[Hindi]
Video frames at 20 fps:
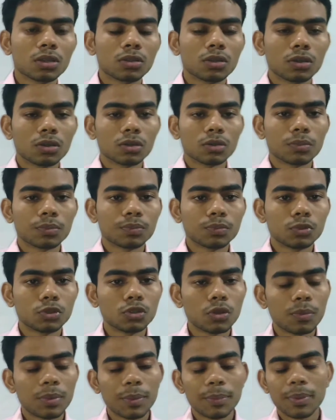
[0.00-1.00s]
तो
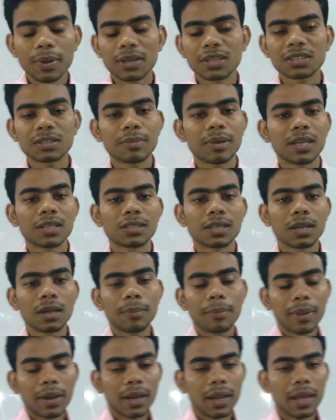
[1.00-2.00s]
जो भी फ्रेंड्स हमारे चैनल
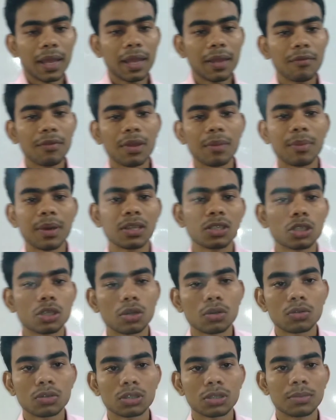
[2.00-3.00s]
पे नए हैं वे हमारे
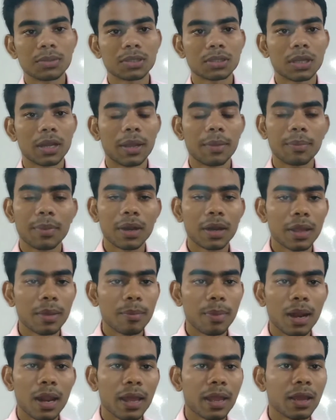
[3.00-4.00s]
चैनल को सब्सक्राइब करके
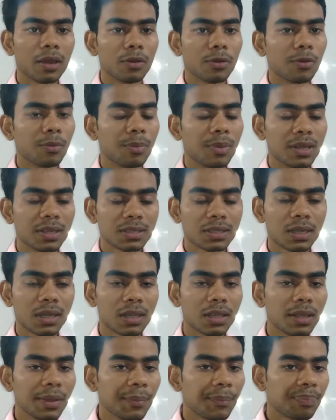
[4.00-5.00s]
बेल आइकन को प्रेस
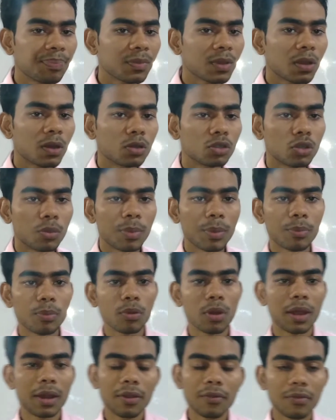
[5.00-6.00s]
कर दें और जो भी
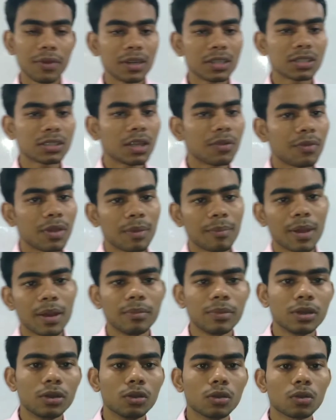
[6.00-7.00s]
पुराने फ्रेंड्स हैं वे हमारे
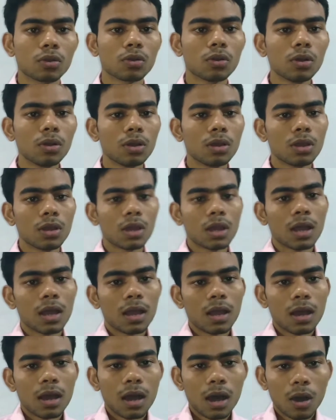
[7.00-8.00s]
वीडियो को
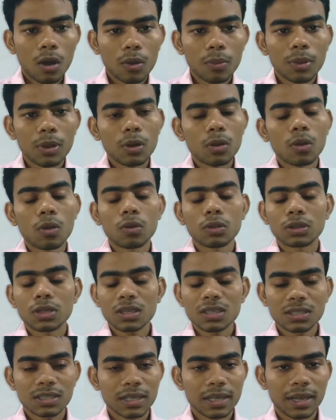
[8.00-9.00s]
और भी लोगों
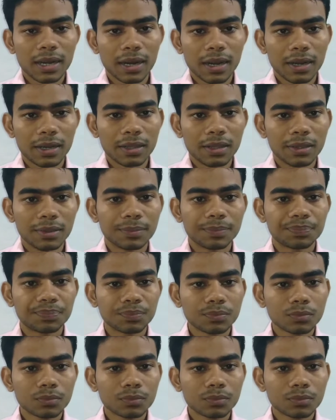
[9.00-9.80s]
तक शेयर कर दें